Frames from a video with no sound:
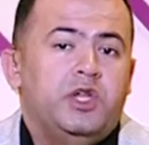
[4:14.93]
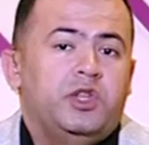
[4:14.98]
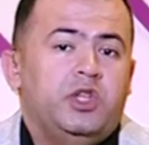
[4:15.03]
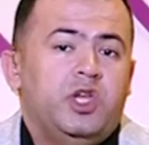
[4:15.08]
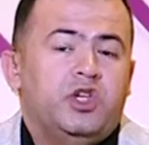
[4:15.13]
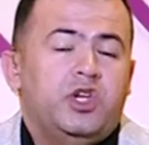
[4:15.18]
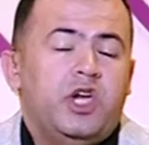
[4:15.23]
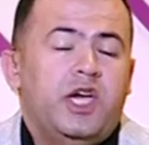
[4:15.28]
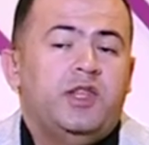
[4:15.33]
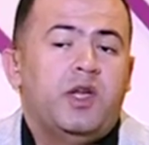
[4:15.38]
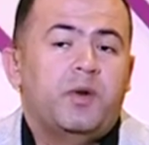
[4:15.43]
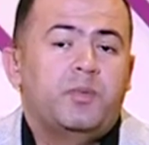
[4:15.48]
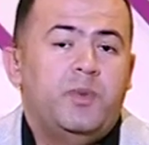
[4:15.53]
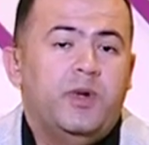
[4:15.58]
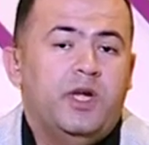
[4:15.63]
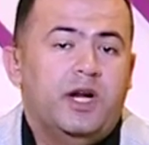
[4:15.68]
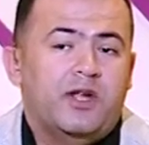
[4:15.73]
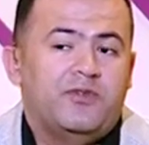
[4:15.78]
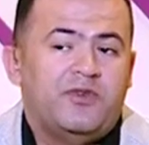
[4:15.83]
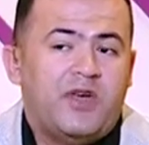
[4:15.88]
ده شهاده
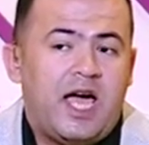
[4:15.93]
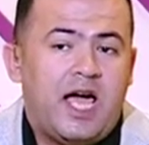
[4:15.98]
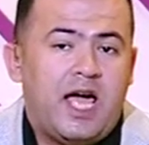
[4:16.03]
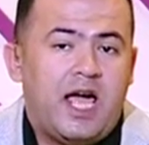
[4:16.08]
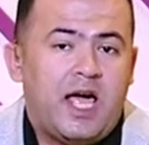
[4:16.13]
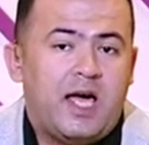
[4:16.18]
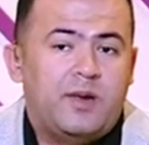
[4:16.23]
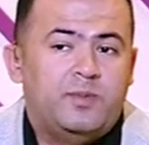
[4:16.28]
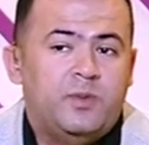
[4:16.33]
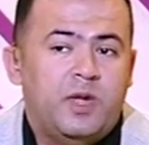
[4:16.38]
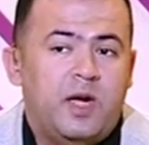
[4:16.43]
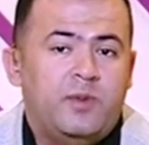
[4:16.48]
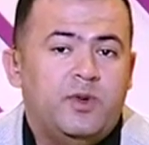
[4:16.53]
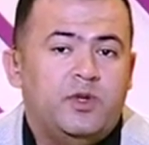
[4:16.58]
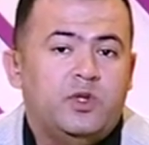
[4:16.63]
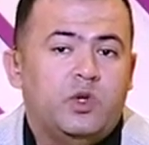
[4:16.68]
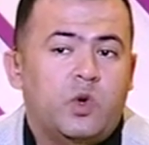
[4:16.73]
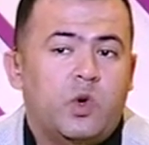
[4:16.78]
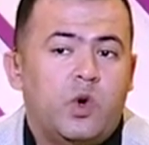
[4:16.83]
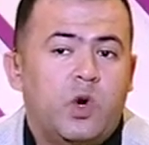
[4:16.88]
كبيره في حق ابناء
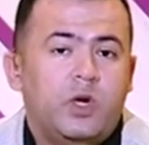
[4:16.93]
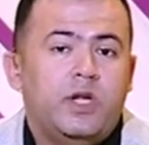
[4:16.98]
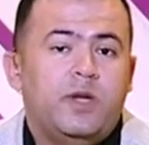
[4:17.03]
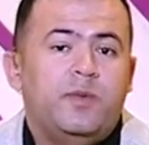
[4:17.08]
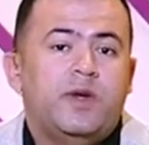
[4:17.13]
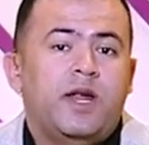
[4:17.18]
ميت الخولي